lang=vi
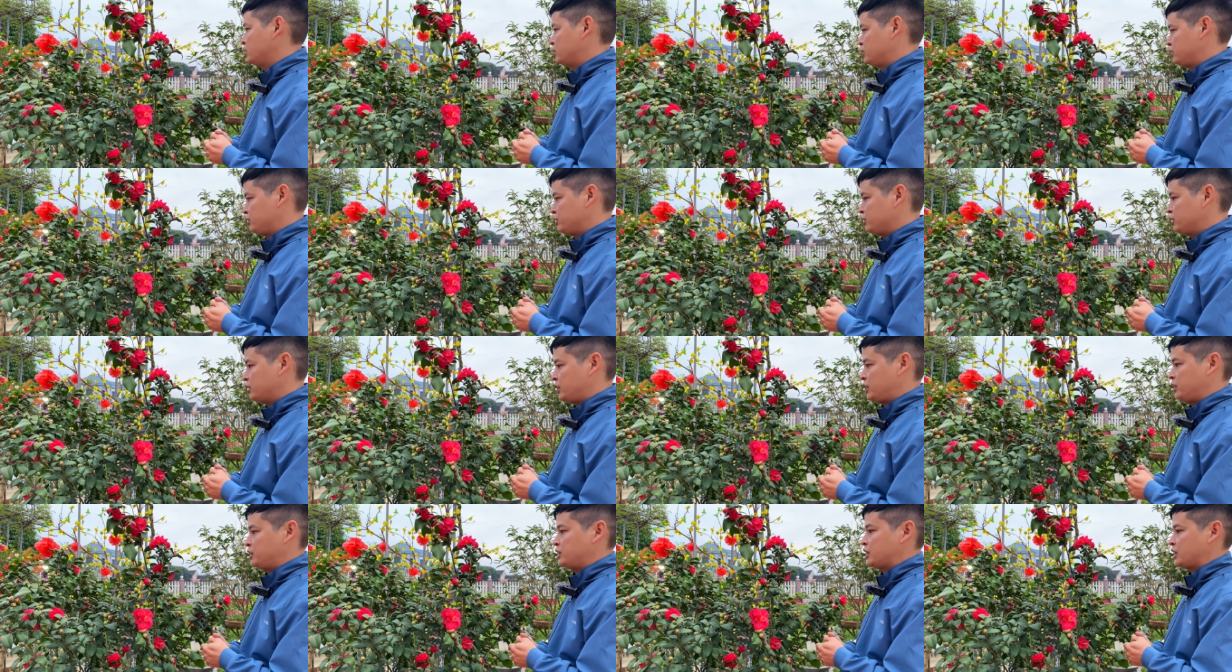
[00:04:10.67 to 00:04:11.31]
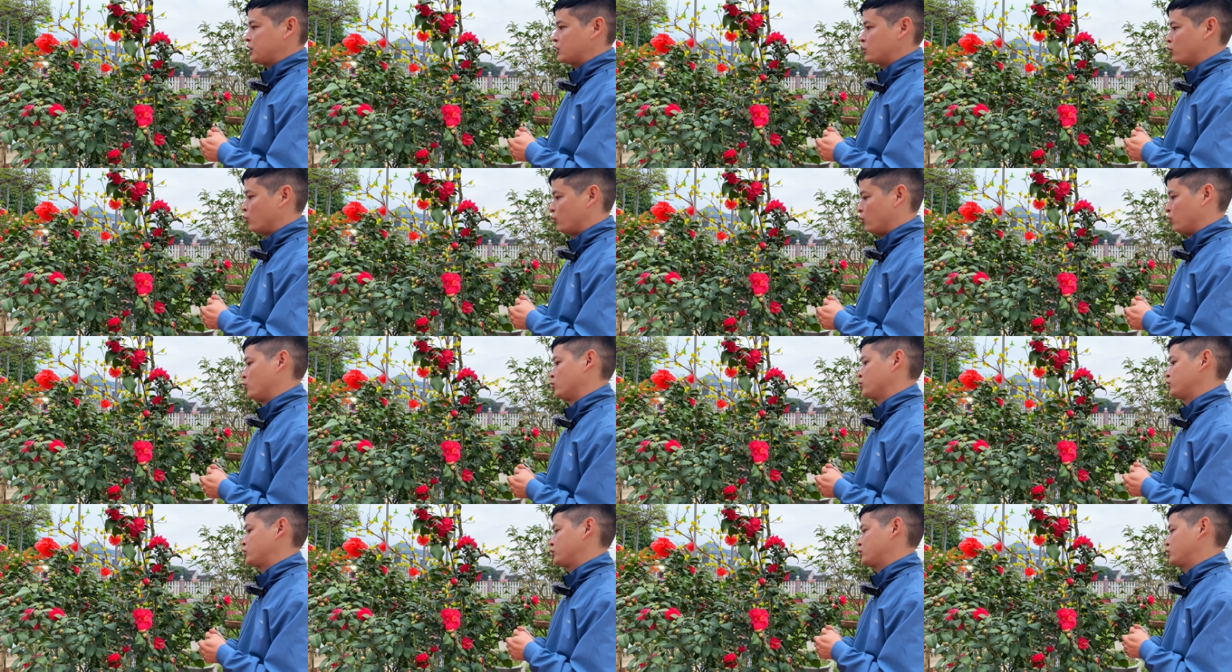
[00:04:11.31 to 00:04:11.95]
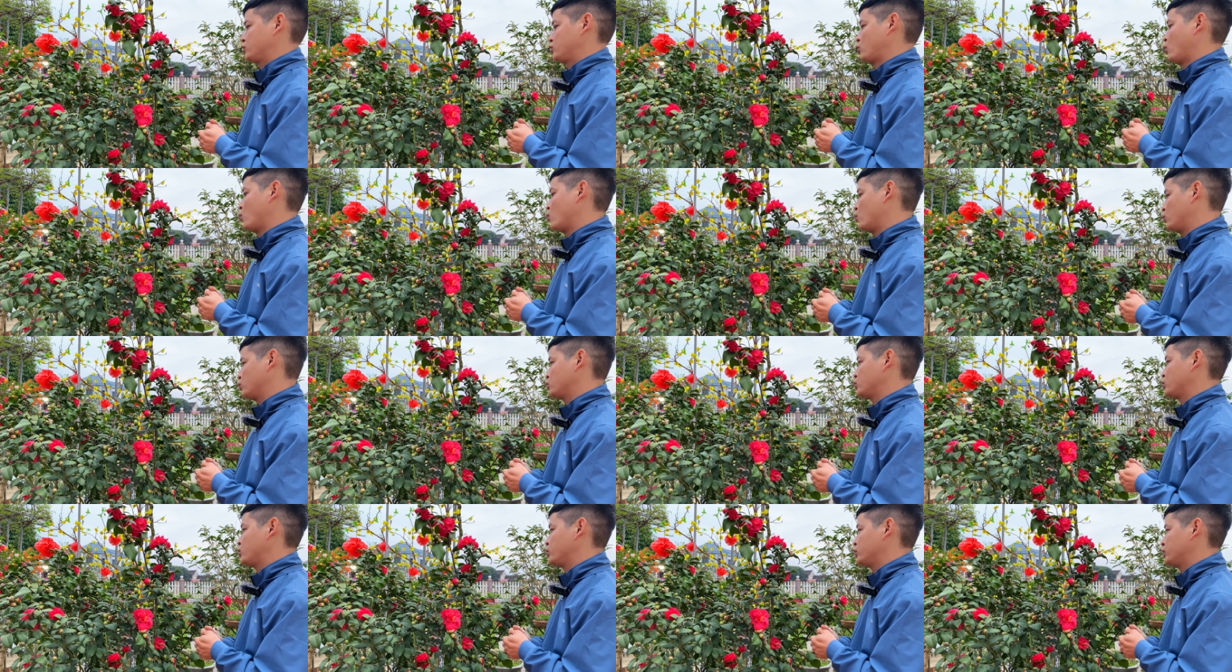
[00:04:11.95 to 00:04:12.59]
những cây trà cổ thụ
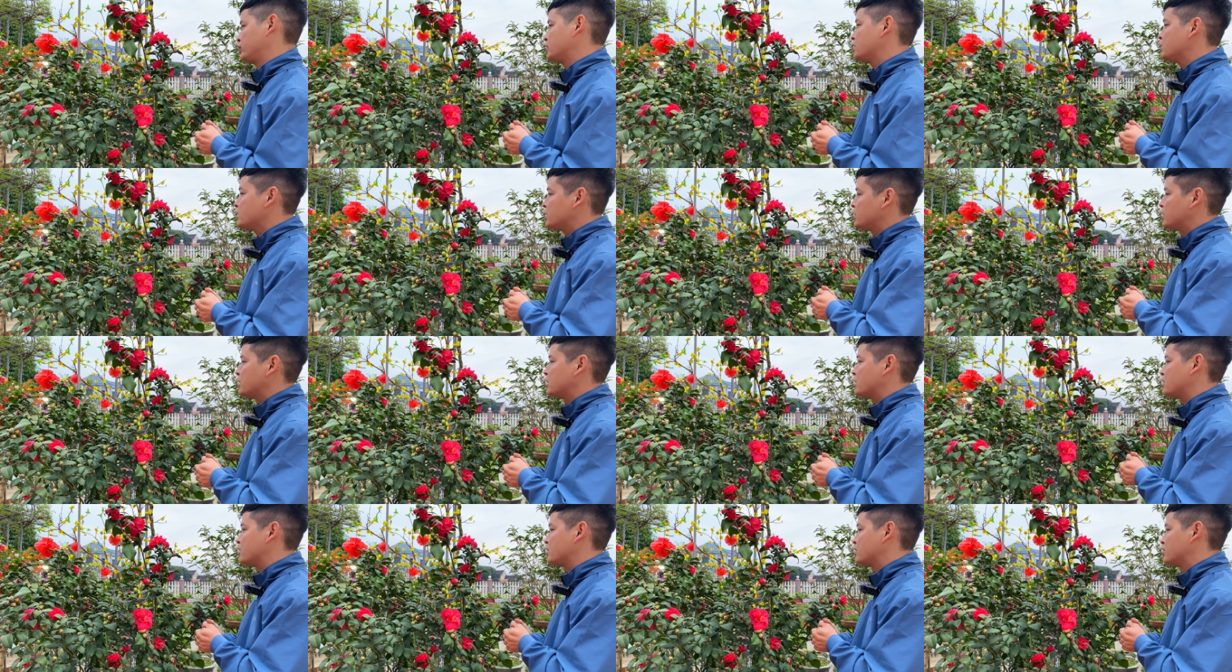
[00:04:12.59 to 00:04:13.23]
rồi thì